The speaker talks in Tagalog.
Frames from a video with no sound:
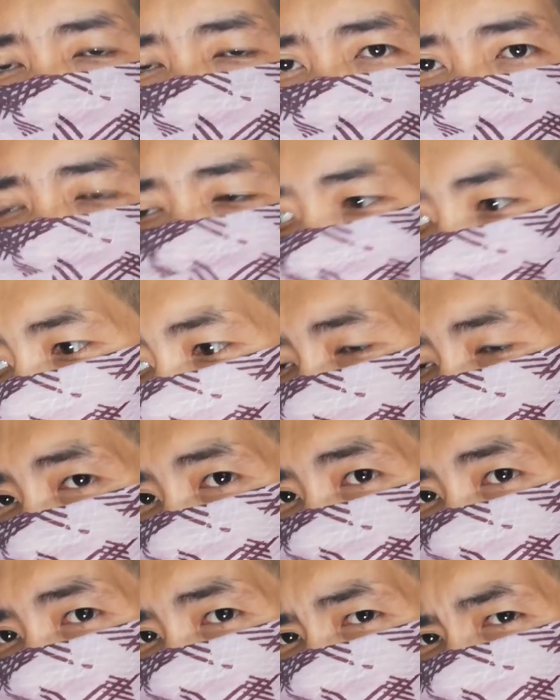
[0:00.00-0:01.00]
O
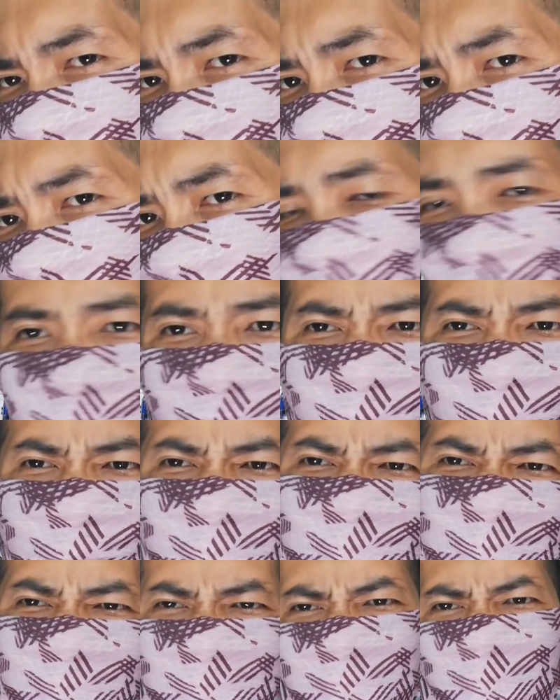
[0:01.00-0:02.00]
yung Newton
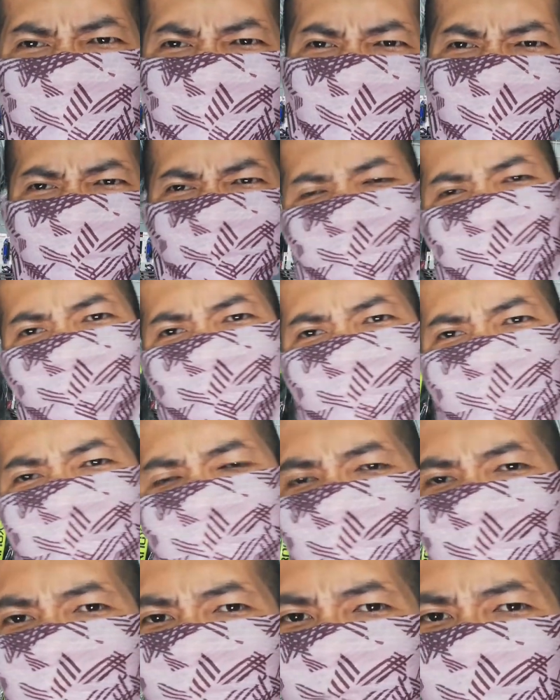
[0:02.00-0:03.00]
meter yata yun. ako
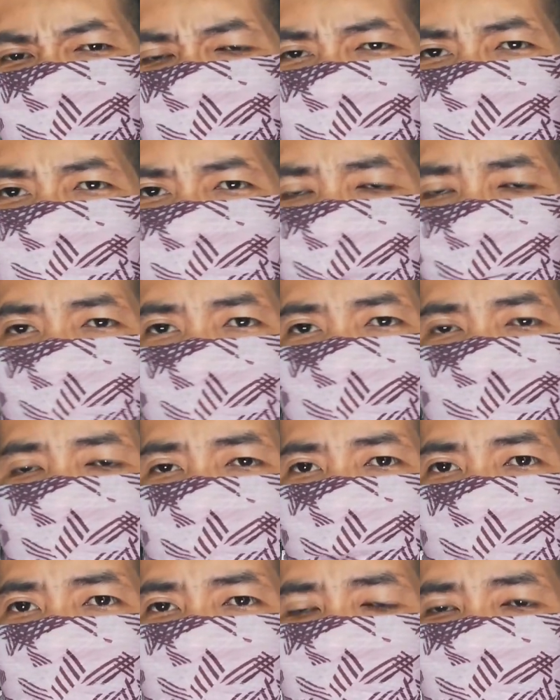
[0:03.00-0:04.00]
nagkakamali guys. Para
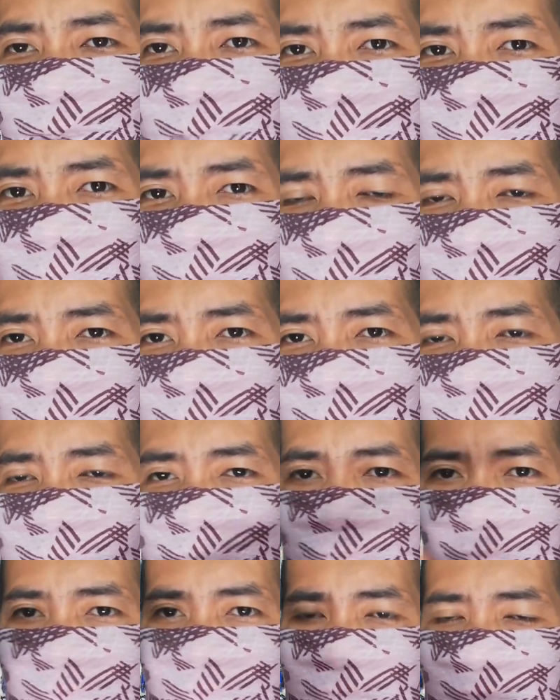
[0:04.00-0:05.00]
sa mga gumagamit ng
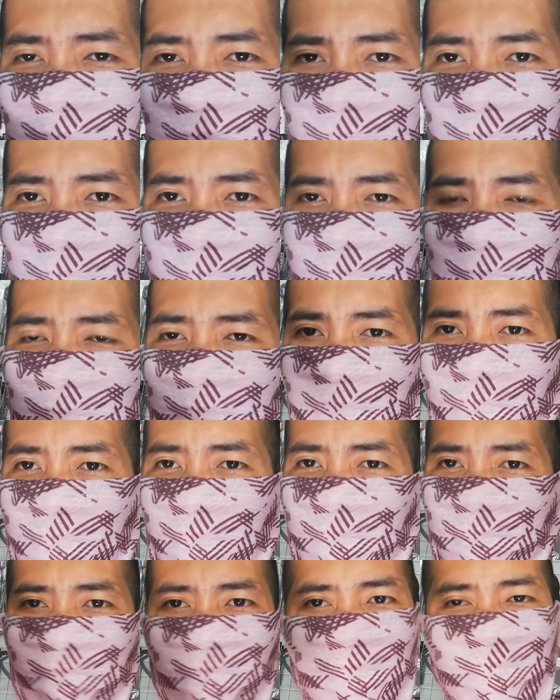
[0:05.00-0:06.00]
uh,
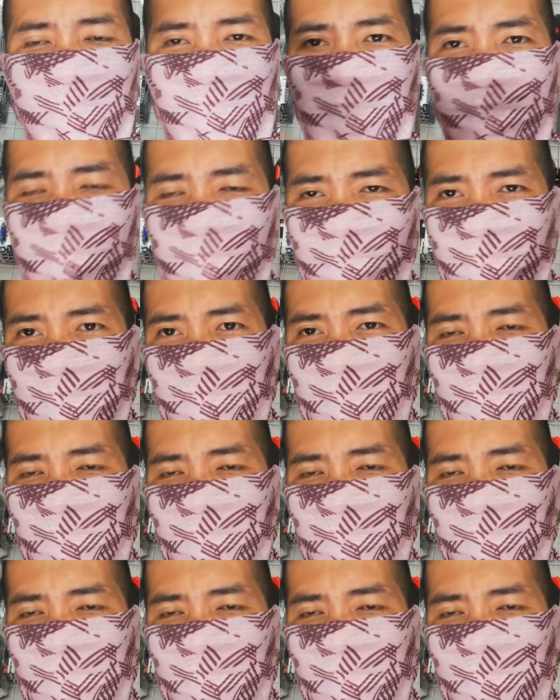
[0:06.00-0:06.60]
uh, torque wrench.